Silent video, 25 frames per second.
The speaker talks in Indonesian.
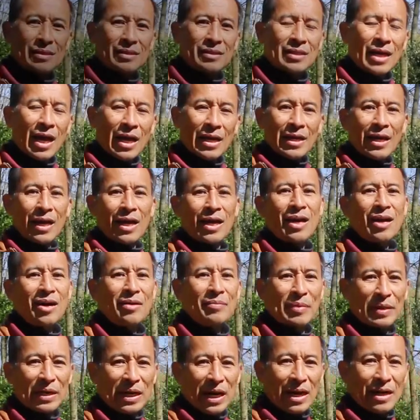
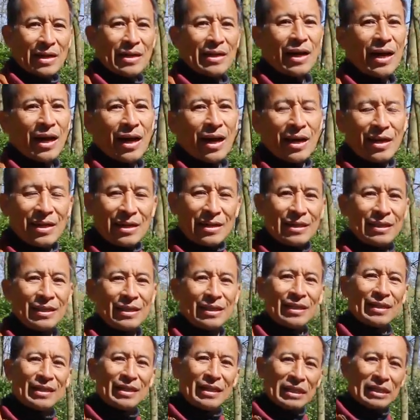Saya berada
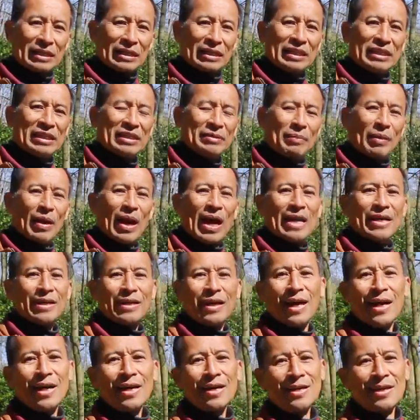di negeri
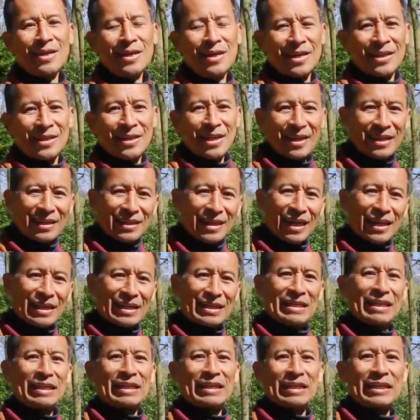Belanda dan
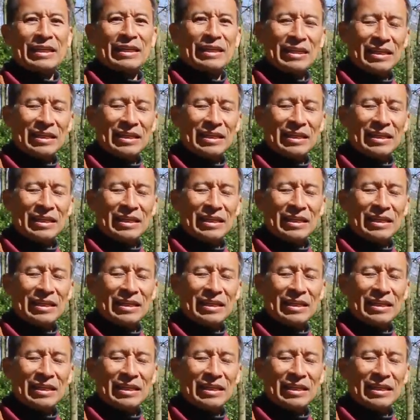dari negeri